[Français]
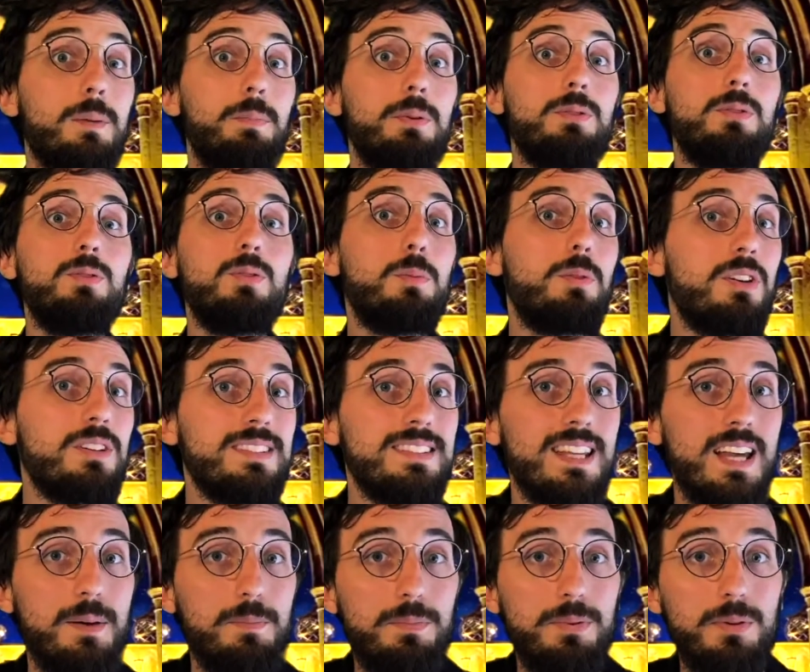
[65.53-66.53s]
Peux-tu nous brosser
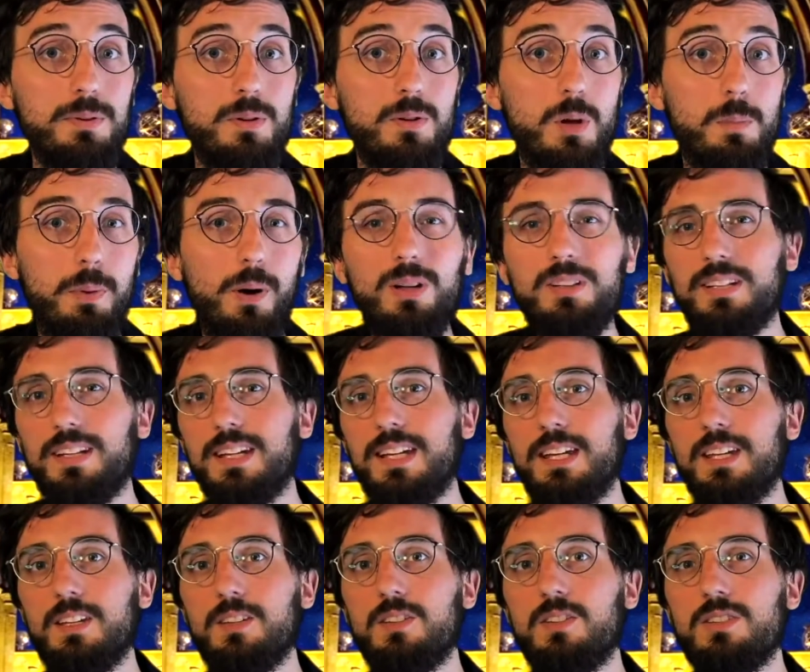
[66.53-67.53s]
un peu le
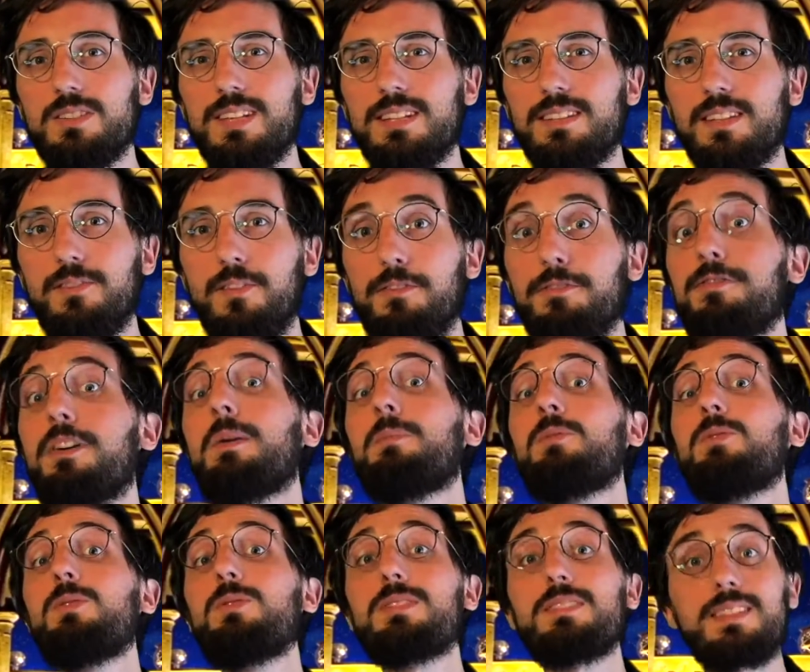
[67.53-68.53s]
portrait de cette
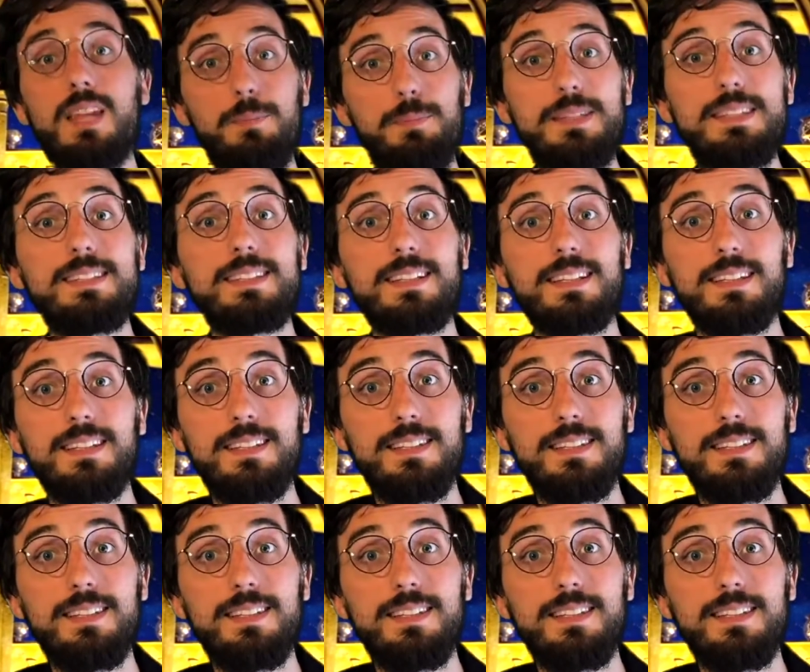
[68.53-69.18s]
fameuse tapisserie